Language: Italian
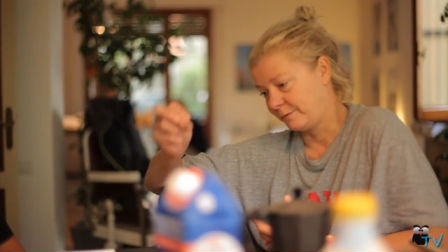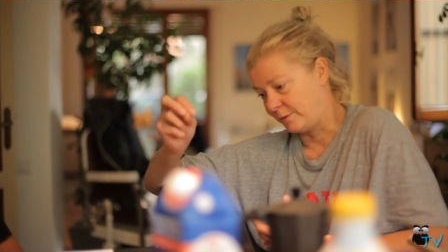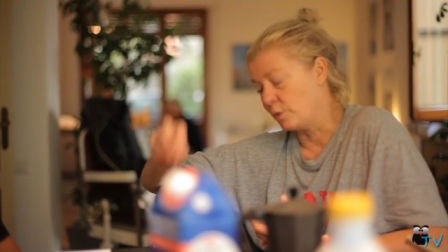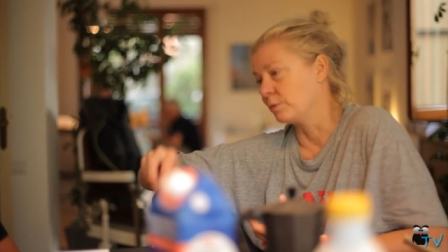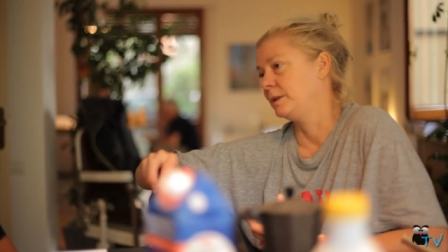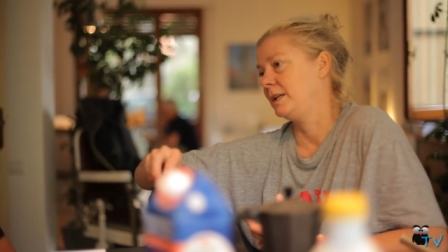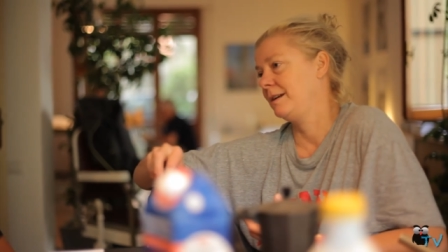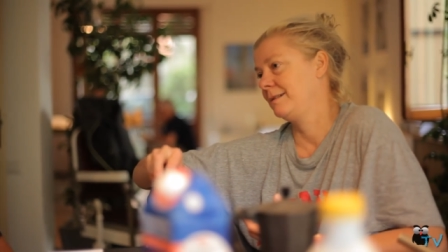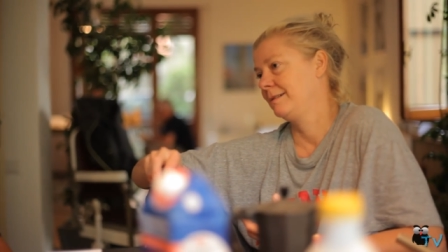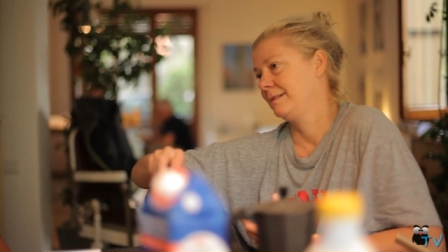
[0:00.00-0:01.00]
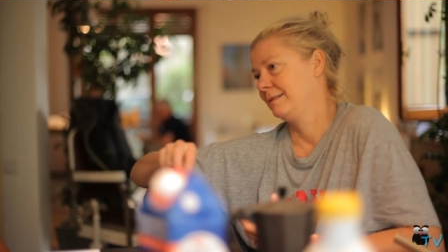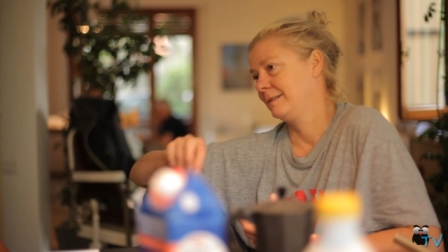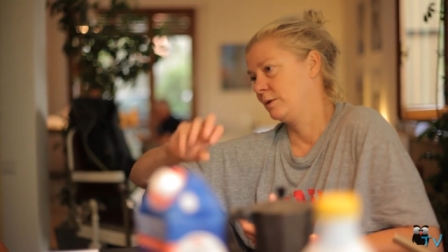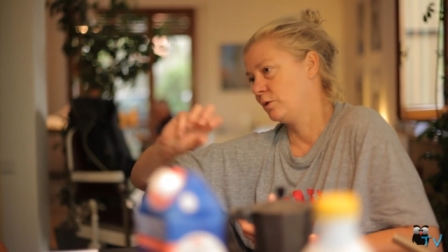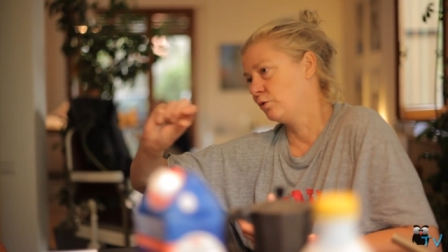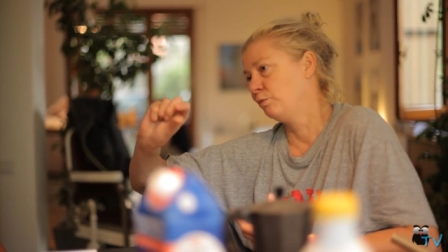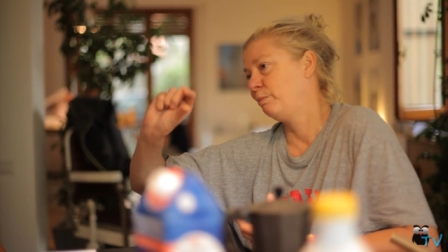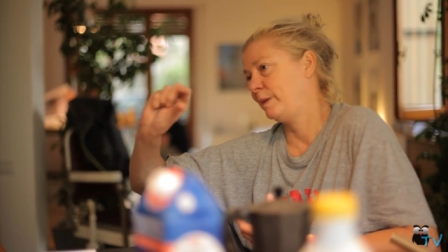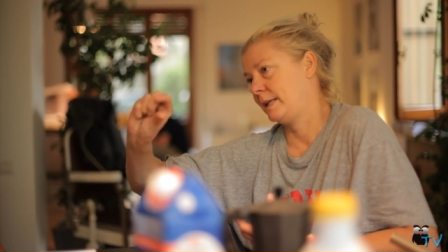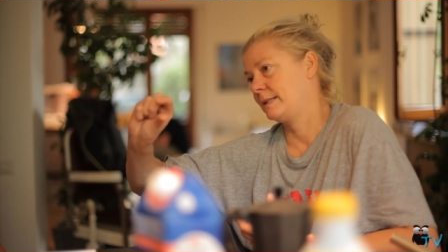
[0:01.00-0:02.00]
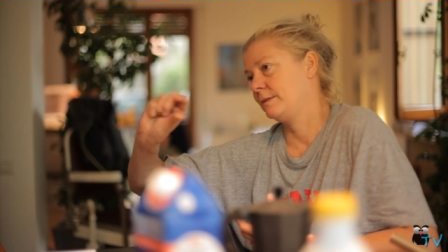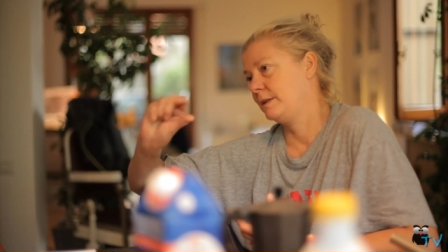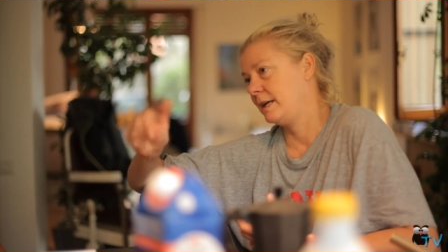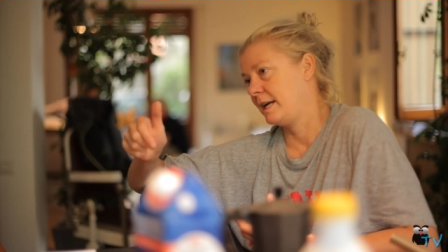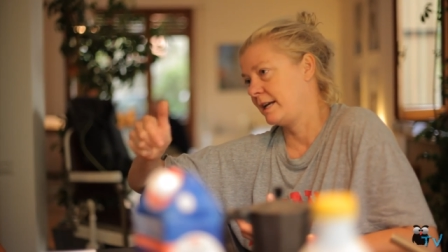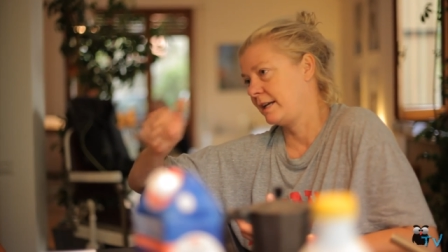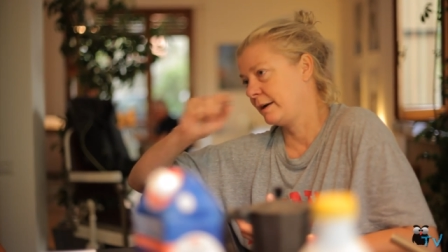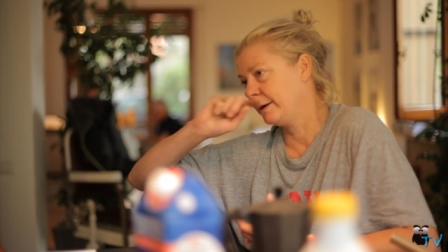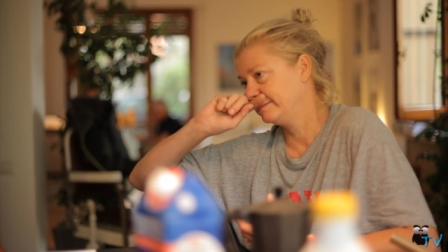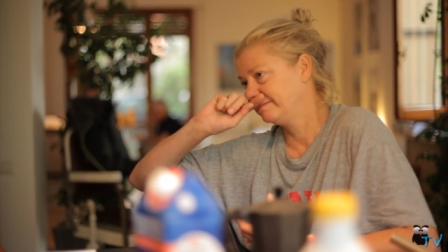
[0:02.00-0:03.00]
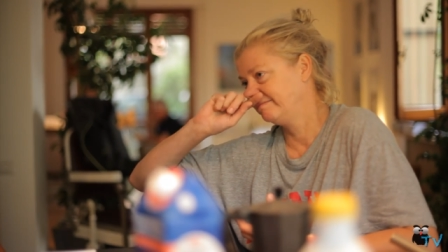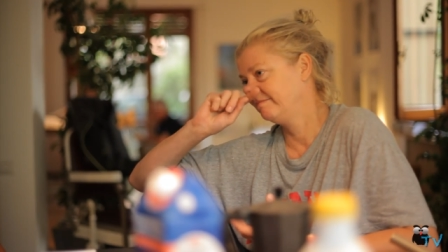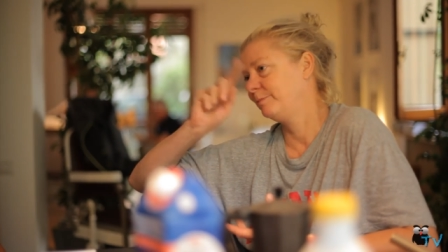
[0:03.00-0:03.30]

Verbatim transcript: fondi un pezzo di legno,